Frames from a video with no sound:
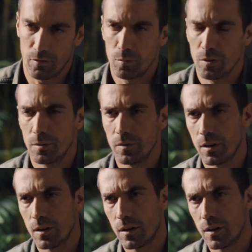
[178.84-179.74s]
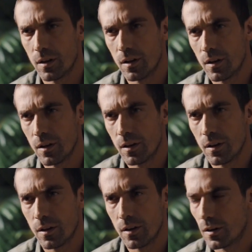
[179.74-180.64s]
Avrupa'da mı?
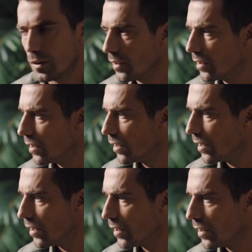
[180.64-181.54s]
Allah Allah.